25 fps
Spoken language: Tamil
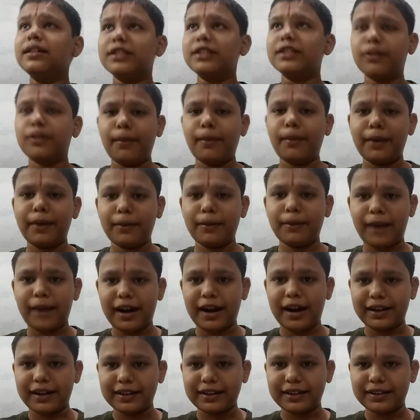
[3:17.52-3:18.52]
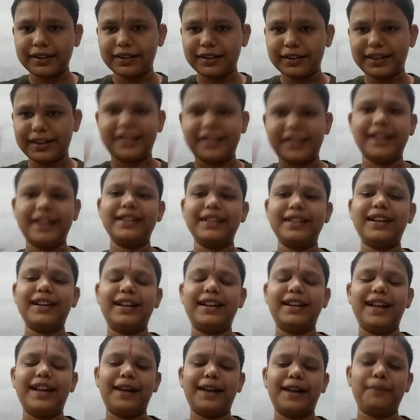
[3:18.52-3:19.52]
சிவபெருமான் கிட்ட இருந்து
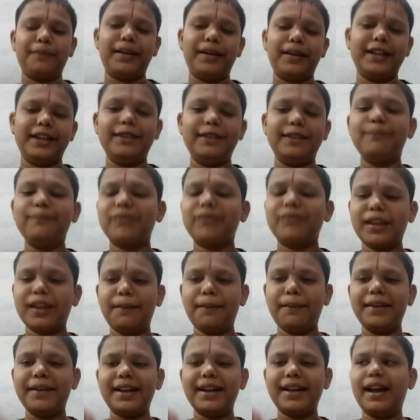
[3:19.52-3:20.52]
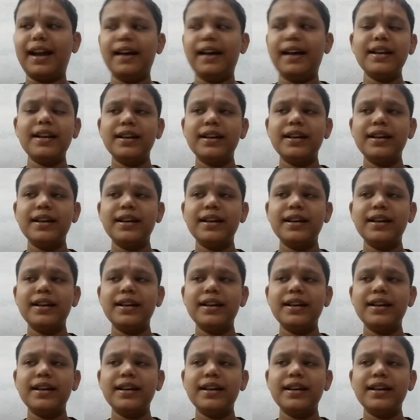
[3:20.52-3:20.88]
கதை ஆரம்பிக்குது எப்படின்னா